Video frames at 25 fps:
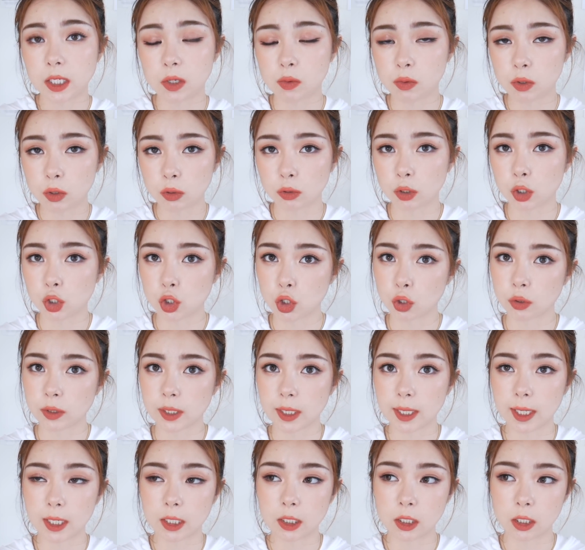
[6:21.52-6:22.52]
因为有的时候
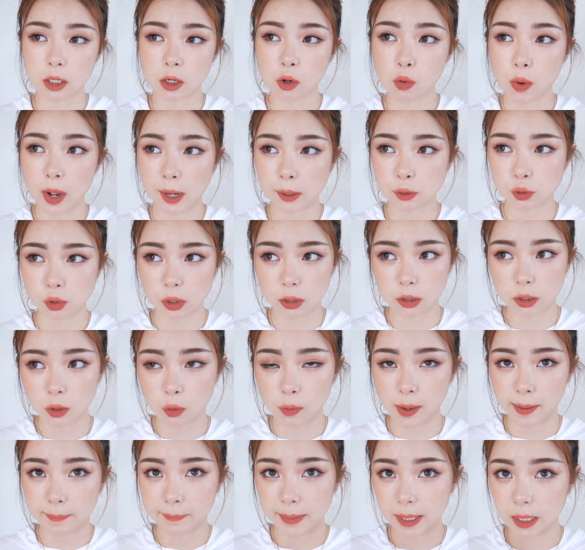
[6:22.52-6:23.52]
你给客人化妆的
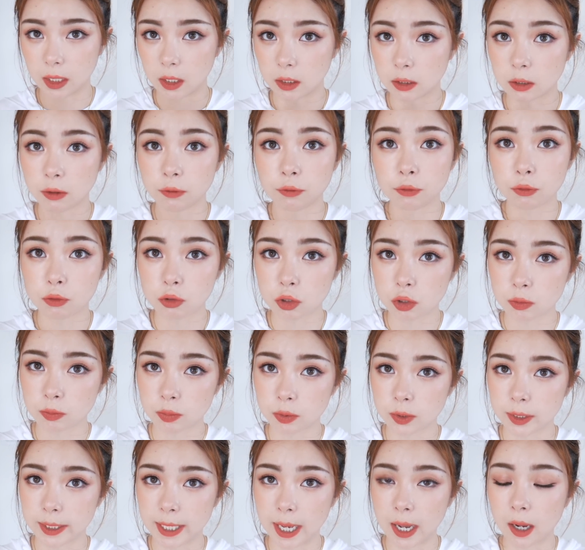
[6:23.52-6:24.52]
话，每个人的肤质
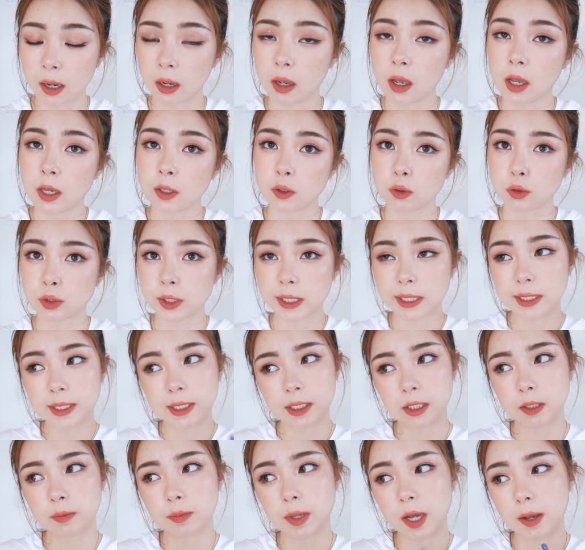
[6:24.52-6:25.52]
不一样，有些人
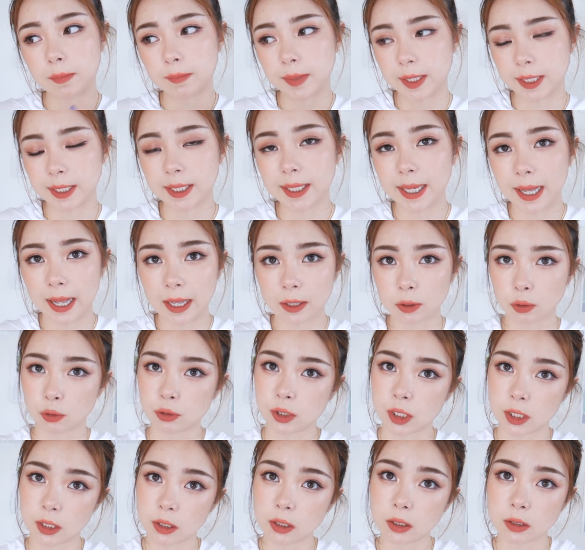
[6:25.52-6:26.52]
可能比较敏感，有
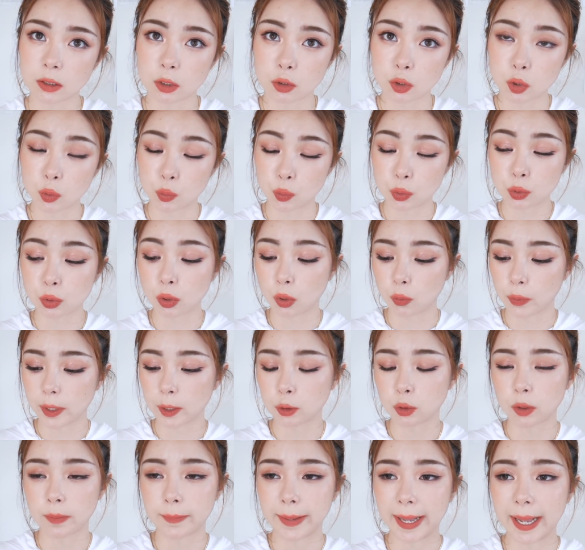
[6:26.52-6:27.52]
些人可能就无所谓，
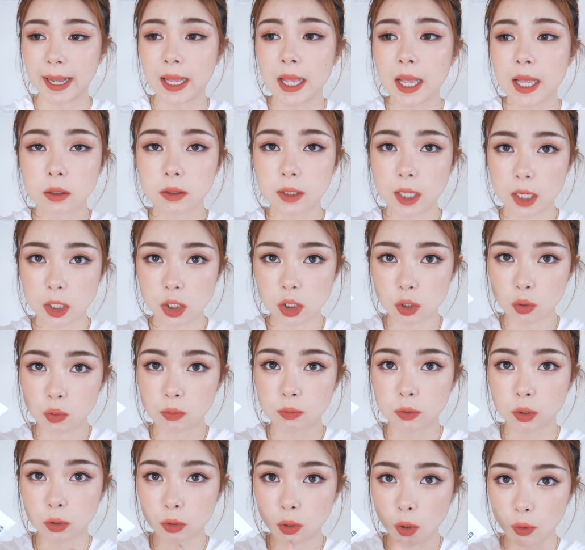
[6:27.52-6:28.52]
对吧？但是我
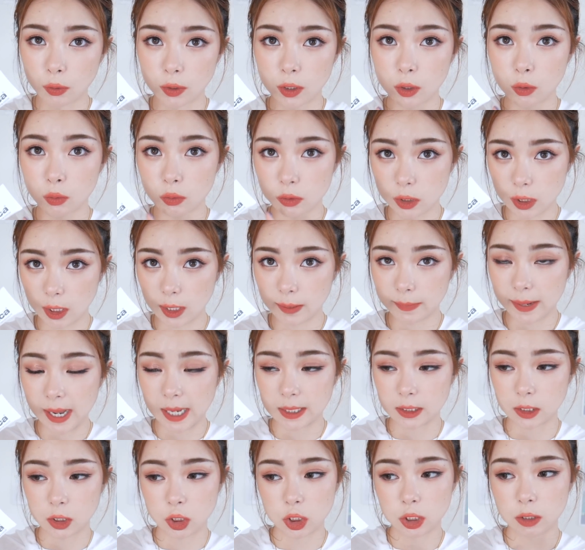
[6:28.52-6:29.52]
们都统一用这个
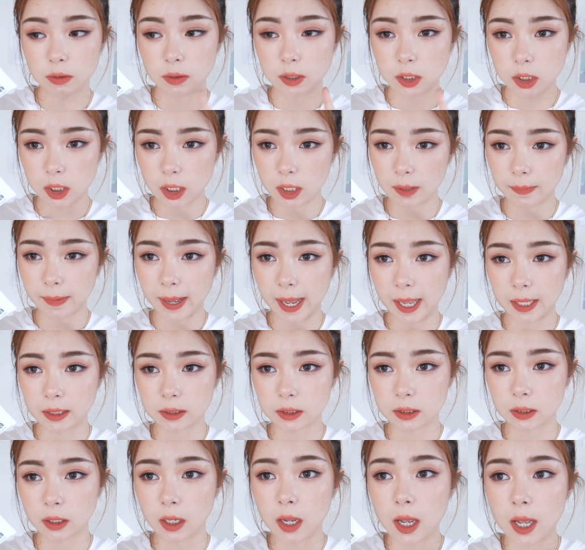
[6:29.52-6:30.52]
牌子，是因为这个牌
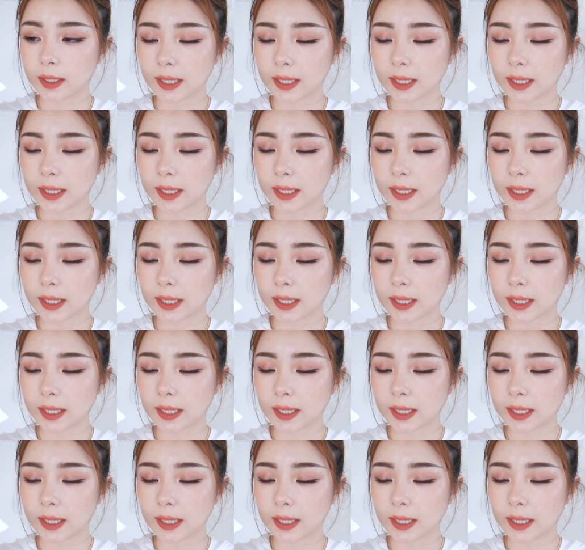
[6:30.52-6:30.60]
子